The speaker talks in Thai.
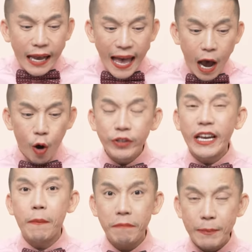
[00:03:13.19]
เขา
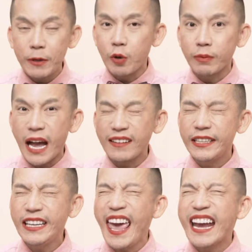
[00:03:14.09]
ยังมีประสบการณ์
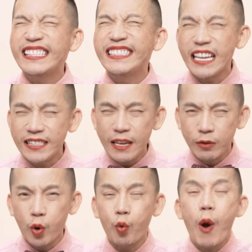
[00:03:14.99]
ที่ extensive
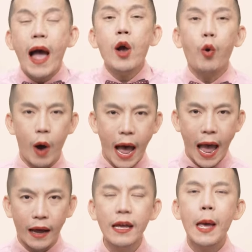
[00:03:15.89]
คือกว้างขวาง